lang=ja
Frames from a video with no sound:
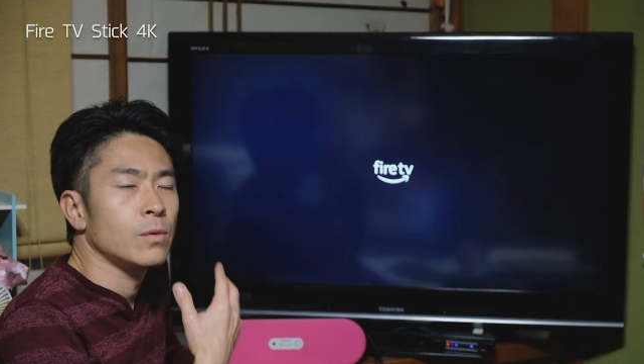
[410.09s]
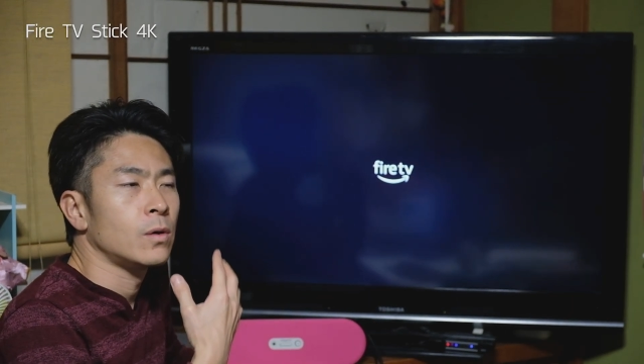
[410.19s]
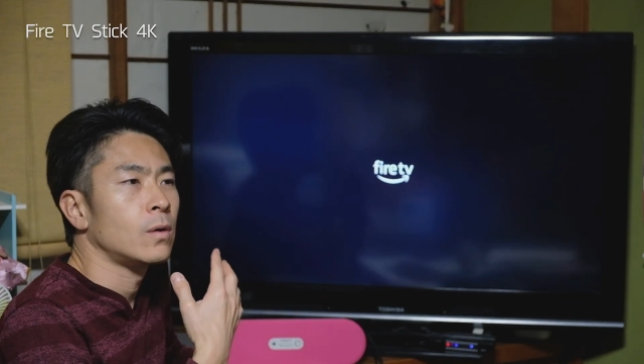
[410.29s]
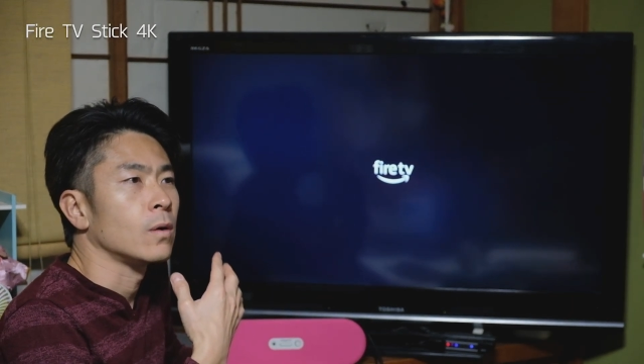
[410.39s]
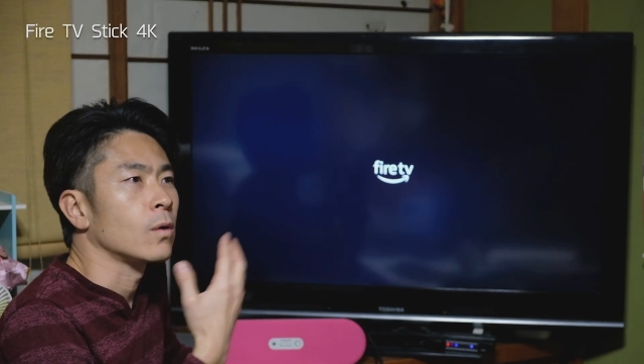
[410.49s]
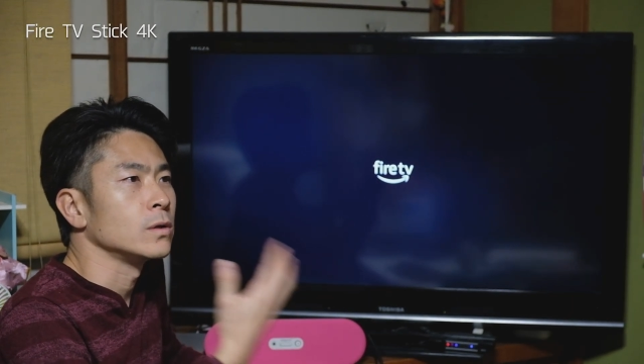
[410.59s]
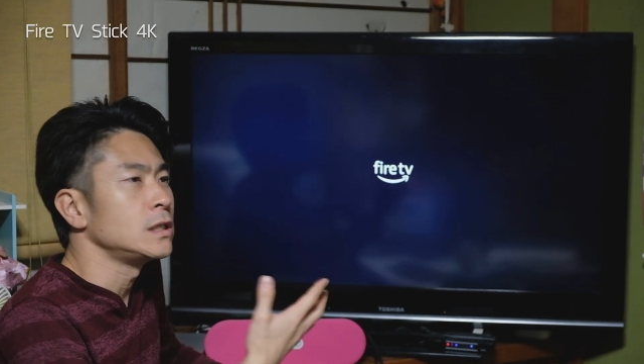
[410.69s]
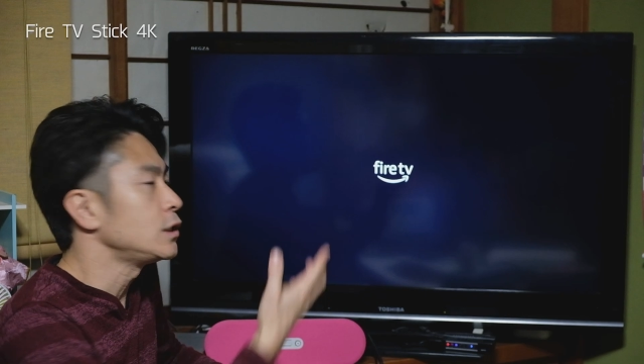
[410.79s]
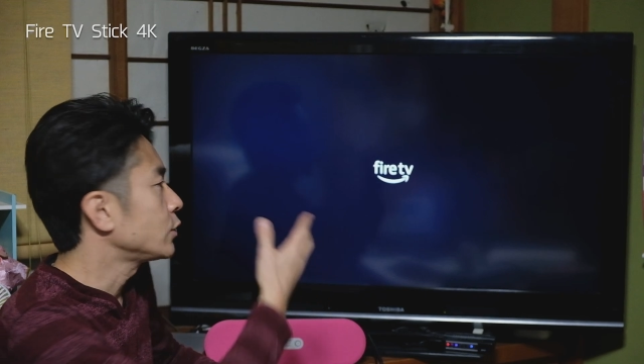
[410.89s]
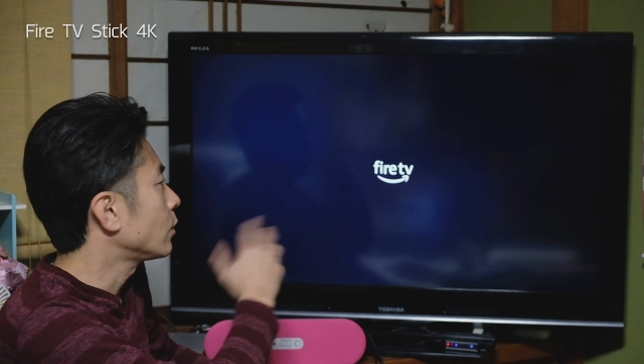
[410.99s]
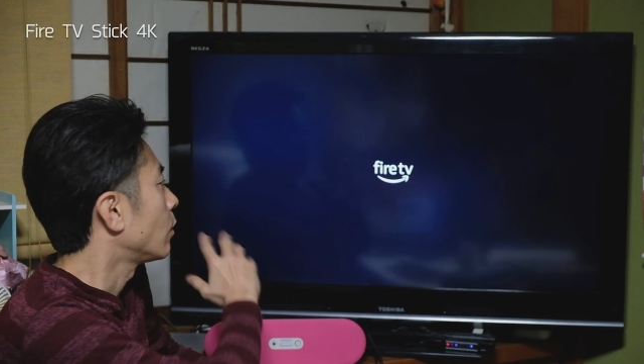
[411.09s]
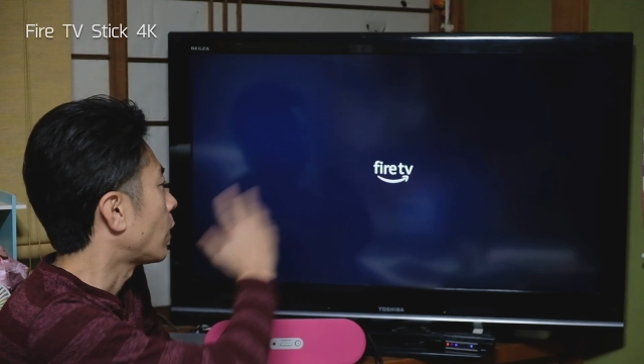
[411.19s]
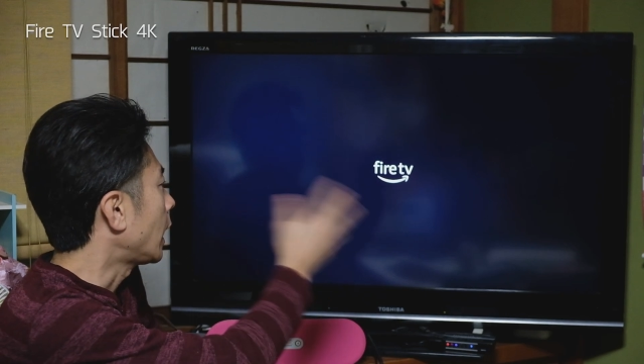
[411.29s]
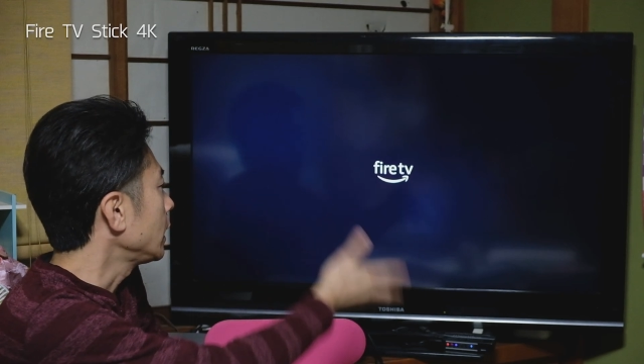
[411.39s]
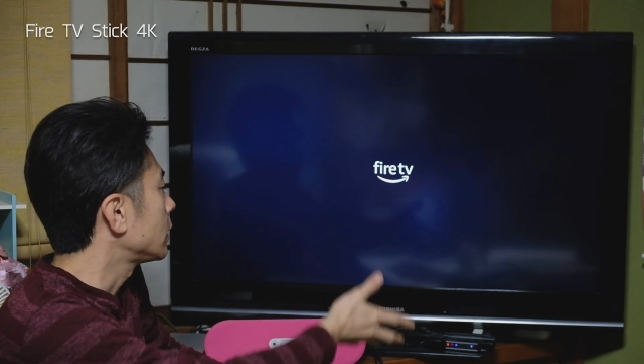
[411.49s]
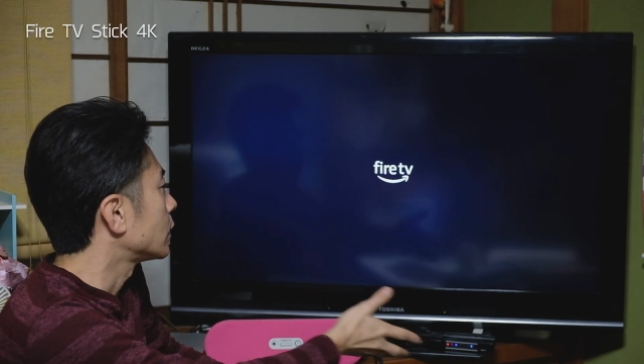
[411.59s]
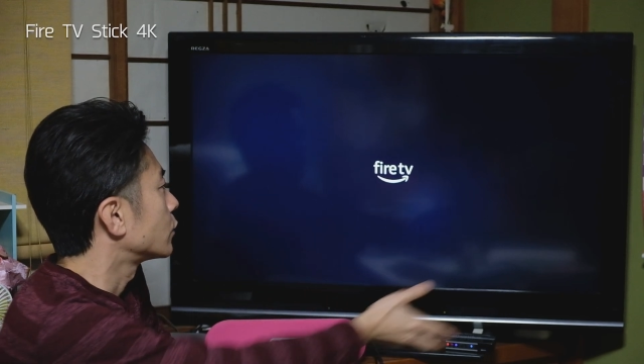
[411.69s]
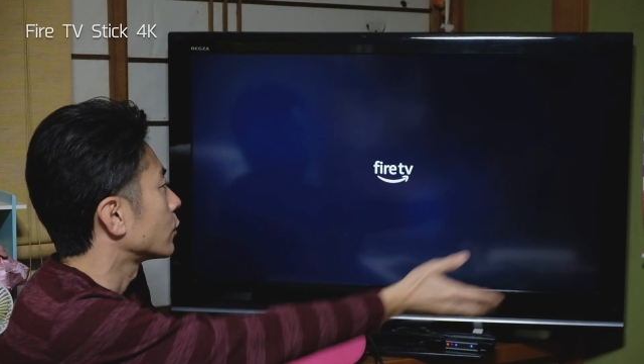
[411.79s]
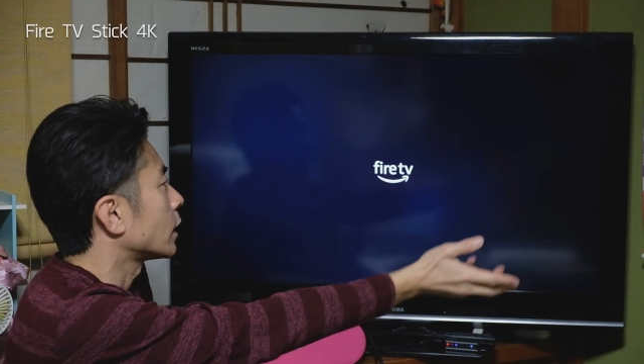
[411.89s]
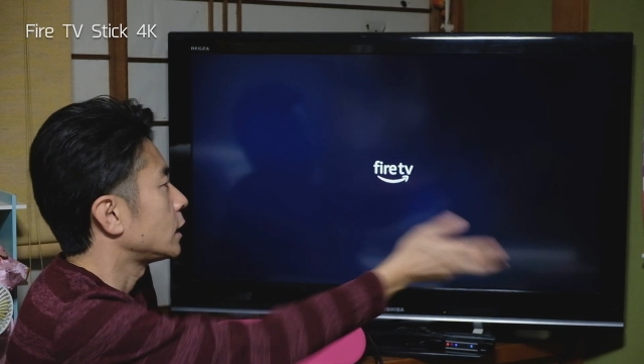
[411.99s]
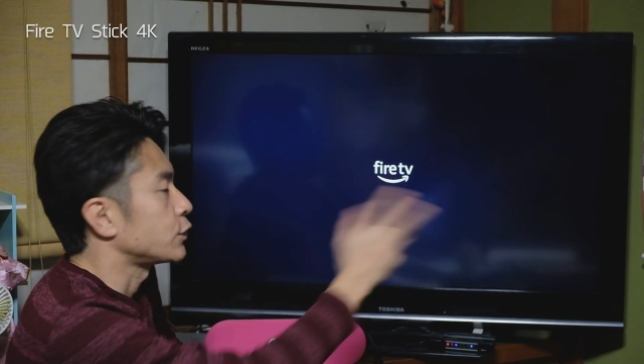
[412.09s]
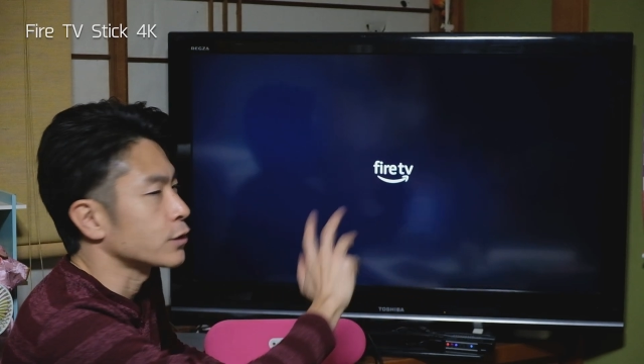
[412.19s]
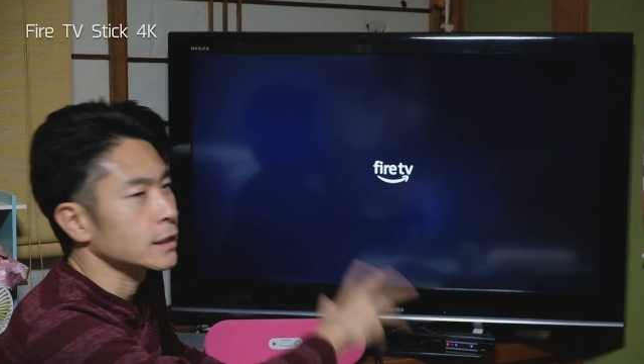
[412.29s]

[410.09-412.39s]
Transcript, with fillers: もう個人情報入った状態で出